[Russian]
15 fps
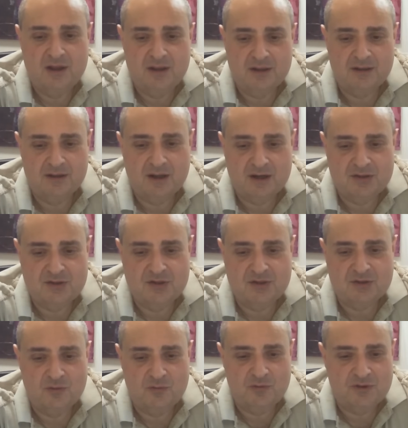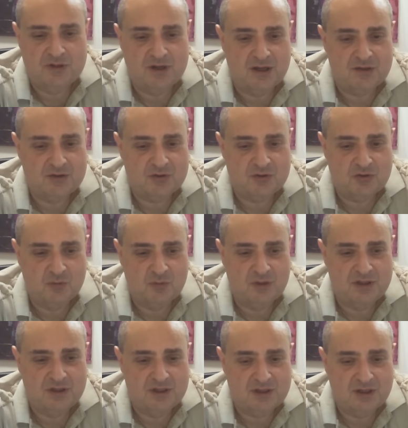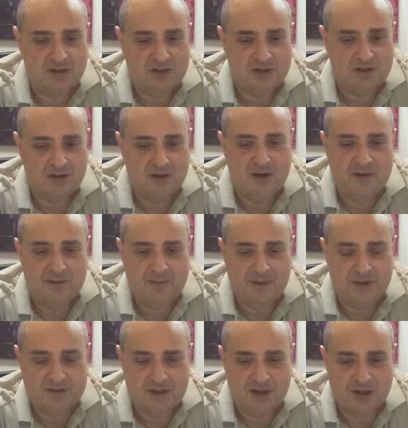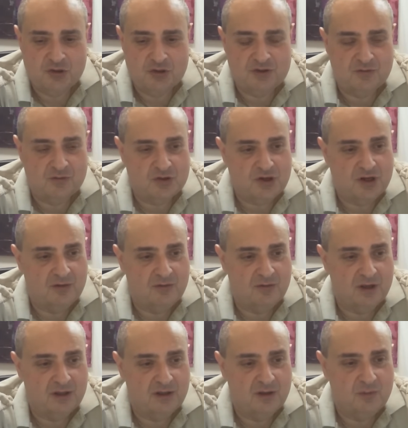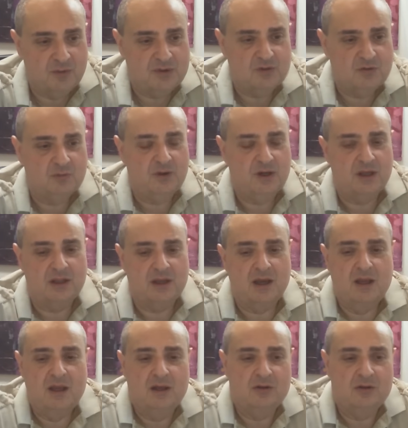на Российскую Федерацию, что мы, дескать, э, значит, совершаем военные преступления.